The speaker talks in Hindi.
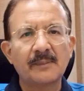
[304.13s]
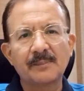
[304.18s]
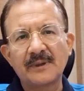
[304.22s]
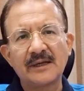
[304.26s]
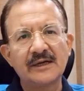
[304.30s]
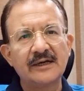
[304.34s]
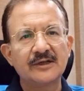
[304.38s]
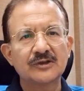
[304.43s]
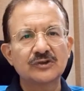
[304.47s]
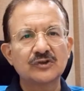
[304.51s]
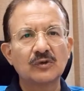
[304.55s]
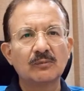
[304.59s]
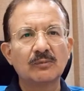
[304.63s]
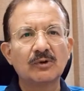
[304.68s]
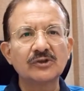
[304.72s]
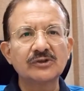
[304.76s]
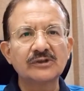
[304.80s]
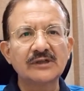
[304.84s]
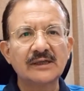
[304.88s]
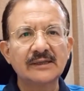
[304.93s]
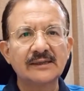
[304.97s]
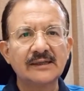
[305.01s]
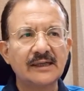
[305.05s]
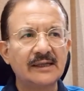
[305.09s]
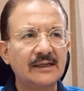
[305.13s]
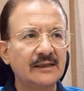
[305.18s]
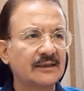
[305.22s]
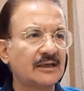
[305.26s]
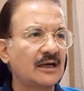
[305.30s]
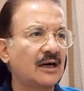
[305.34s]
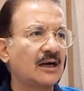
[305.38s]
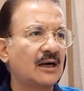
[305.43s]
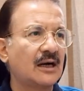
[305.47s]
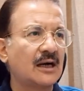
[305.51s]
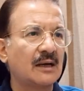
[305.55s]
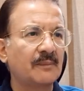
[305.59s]
आपके रेट्स तो बहुत ज़्यादा हैं या
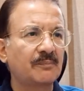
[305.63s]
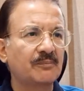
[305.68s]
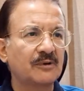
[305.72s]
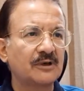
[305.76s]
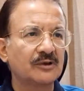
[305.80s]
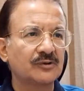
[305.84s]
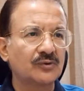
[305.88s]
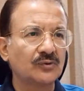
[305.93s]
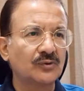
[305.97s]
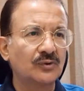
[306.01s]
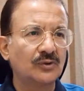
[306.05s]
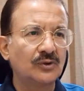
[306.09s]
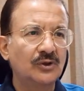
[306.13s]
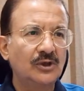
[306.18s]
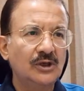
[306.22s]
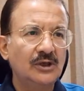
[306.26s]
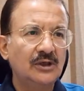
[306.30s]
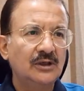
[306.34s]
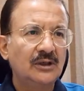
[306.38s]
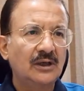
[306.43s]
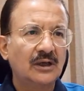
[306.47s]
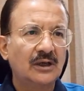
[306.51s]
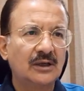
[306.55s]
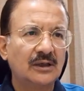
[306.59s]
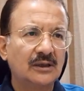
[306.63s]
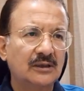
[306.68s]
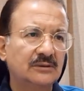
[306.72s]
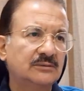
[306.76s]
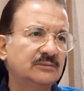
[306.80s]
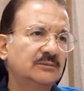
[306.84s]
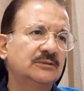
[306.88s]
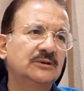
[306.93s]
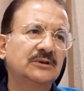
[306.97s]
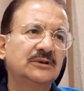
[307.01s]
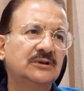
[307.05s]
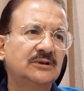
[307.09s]
आपका तो
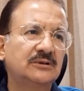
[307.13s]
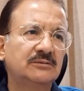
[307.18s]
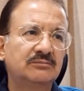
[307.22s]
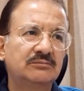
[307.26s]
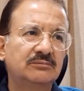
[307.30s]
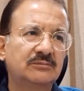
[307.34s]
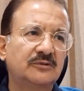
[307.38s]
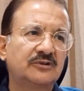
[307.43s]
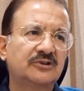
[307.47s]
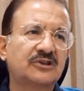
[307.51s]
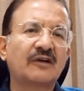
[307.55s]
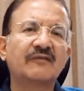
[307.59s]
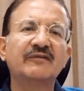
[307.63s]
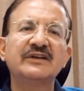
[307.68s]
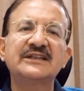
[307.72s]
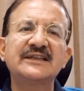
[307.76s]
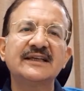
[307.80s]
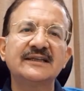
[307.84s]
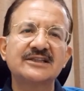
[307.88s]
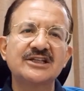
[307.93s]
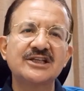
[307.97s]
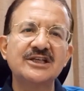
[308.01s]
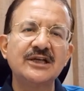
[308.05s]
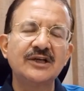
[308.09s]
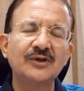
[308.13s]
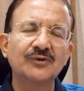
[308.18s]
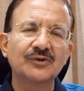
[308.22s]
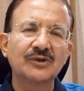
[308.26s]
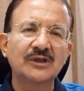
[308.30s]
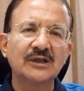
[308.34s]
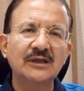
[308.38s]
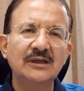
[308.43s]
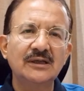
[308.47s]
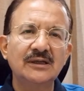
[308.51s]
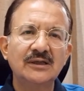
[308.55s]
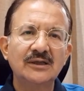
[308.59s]
सर्विस ही अच्छी नहीं
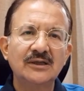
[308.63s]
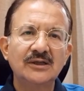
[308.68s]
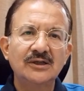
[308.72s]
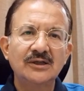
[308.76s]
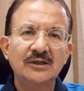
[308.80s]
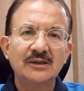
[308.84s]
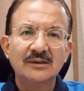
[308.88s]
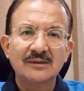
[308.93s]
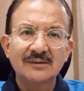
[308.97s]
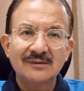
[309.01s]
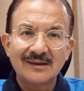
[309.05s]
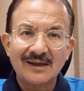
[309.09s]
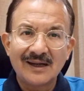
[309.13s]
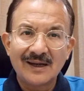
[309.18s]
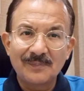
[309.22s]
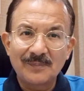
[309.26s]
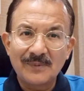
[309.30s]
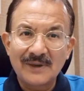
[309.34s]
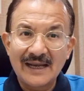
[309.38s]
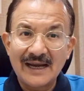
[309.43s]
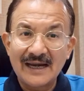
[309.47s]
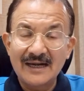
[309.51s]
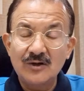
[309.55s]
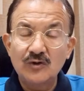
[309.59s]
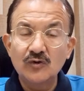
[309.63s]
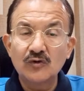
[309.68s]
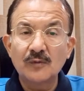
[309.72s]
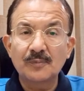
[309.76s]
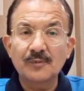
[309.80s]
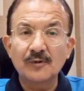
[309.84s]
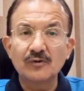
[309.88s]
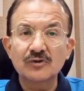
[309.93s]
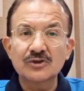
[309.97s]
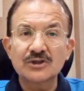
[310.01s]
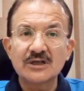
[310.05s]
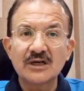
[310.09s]
होती आप कैन डू
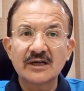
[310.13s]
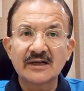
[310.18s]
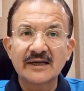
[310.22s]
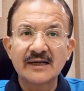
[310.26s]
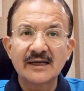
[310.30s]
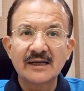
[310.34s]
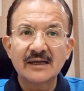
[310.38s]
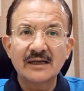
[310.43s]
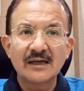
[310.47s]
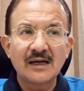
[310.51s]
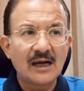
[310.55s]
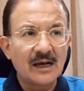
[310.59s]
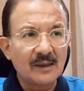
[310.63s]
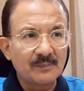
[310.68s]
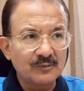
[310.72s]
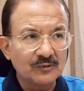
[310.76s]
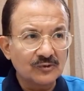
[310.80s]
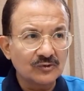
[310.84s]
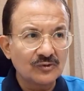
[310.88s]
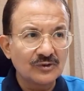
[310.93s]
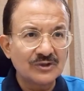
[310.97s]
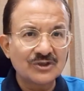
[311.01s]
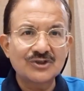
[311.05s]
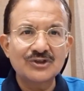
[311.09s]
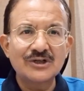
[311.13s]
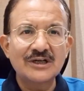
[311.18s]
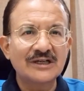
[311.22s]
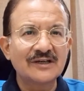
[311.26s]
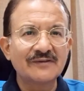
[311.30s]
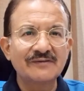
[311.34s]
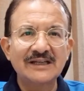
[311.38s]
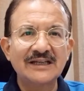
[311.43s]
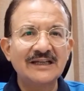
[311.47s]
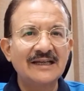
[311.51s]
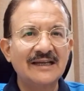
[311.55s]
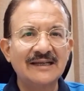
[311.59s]
अप्रोच रखें आप उसको स्ट्रेट
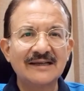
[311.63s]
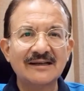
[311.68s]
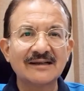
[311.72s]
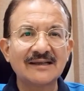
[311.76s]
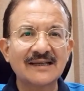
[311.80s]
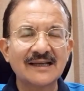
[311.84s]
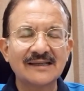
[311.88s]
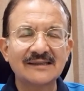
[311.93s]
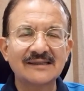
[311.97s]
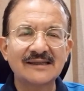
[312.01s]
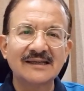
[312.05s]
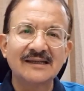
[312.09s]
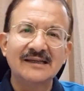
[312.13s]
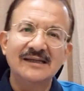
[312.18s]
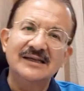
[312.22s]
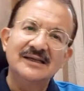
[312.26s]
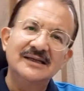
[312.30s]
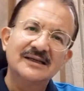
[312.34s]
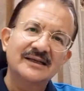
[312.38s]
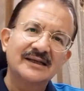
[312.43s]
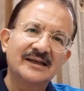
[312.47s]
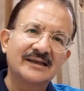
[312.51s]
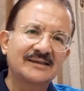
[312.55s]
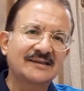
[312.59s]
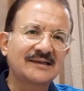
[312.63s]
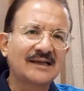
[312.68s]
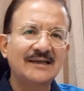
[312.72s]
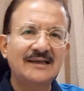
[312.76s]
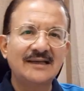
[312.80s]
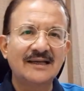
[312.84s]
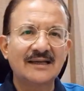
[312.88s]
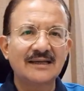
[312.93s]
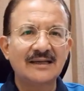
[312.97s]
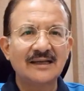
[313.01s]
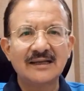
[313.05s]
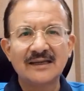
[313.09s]
अवे ये ना कह दें कि सही
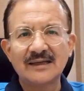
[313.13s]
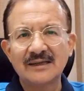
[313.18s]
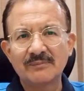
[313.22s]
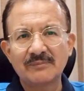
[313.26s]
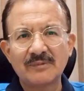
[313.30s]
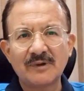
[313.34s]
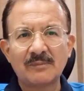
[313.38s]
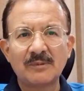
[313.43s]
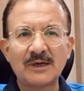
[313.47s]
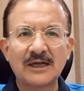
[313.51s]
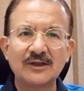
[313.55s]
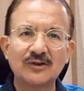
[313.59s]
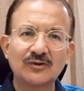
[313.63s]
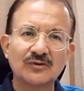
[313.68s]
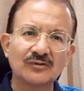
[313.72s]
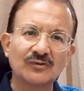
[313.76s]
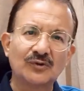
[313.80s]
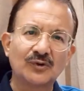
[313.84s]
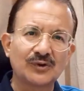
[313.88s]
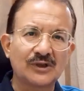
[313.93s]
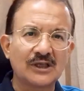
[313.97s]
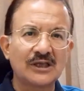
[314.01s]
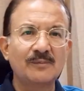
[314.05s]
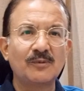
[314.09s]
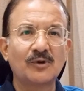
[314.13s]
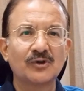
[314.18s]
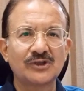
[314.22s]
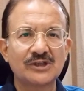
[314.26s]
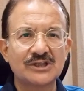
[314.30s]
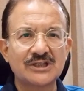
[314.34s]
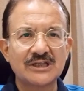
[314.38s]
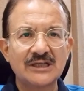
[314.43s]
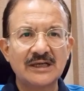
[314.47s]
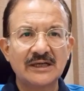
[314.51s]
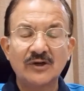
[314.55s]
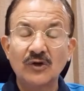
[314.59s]
है नहीं हमारी तो होती ही बहुत
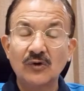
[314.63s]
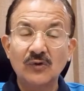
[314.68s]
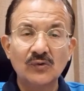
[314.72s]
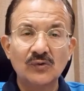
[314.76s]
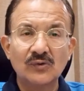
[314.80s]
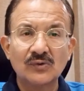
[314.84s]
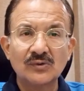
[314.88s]
अच्छी है नो